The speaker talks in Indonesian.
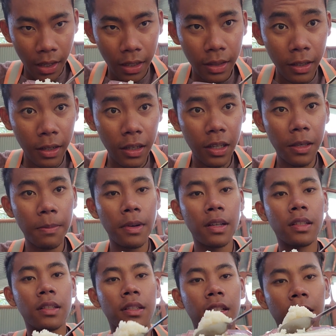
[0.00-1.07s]
dari
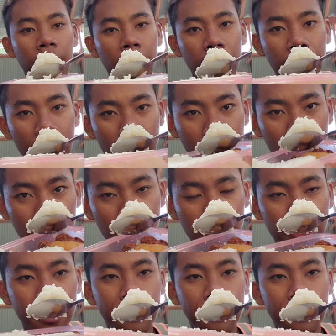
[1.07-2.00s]
kima selamat makan